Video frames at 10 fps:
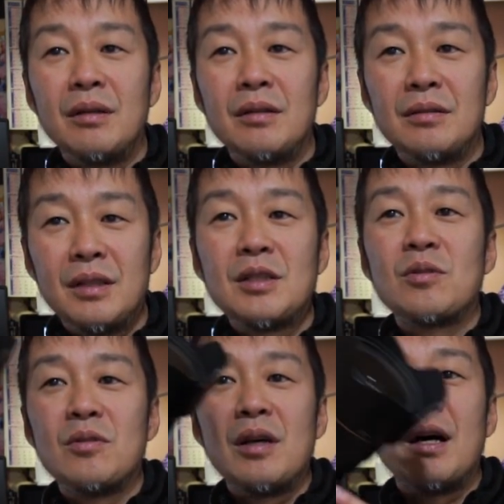いるのでそ
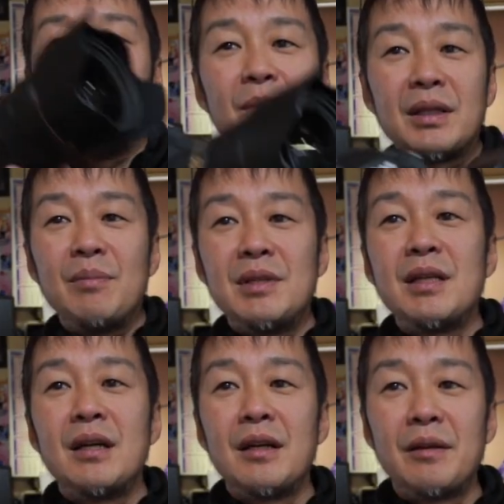の絵がまた見せ
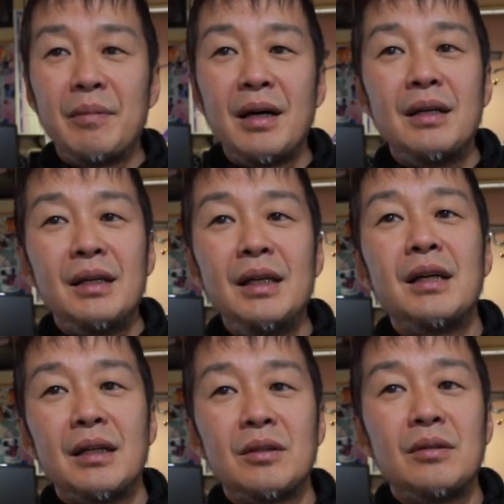られればいい
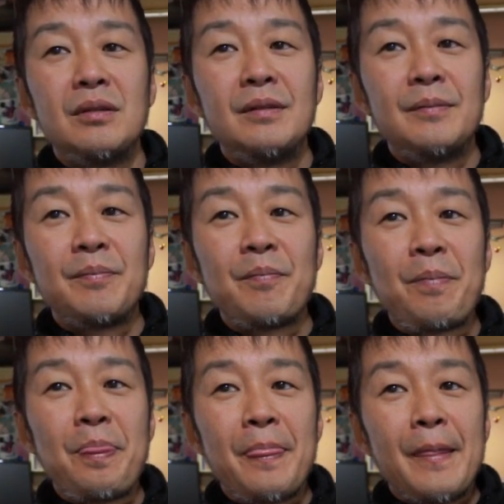かな
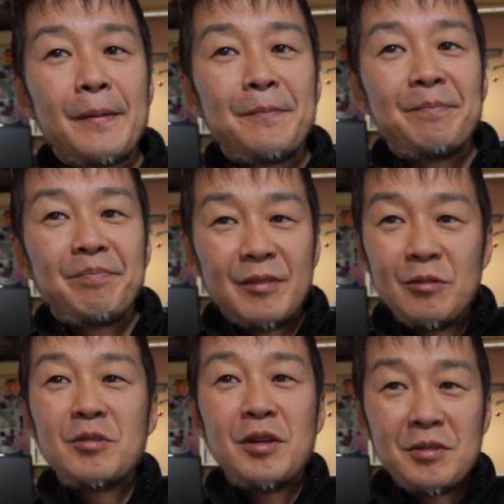とう
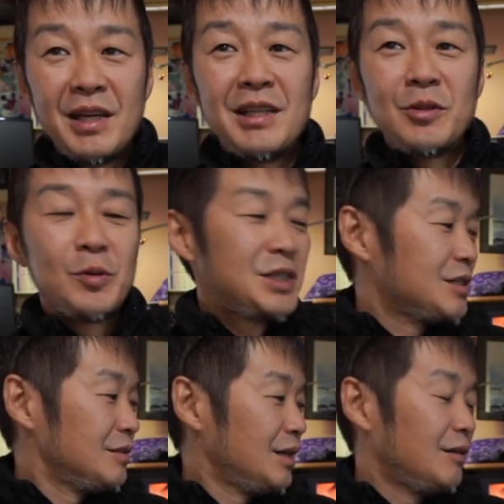るさいですね増
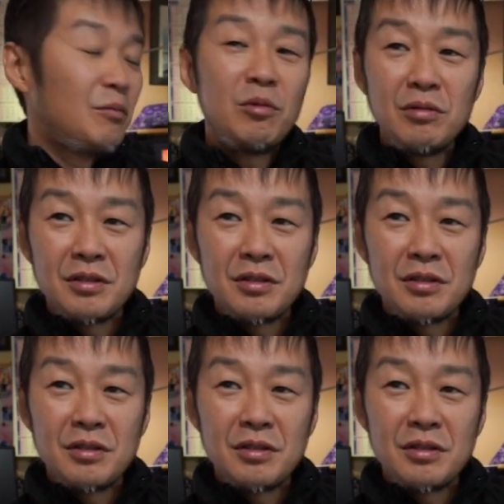築が僕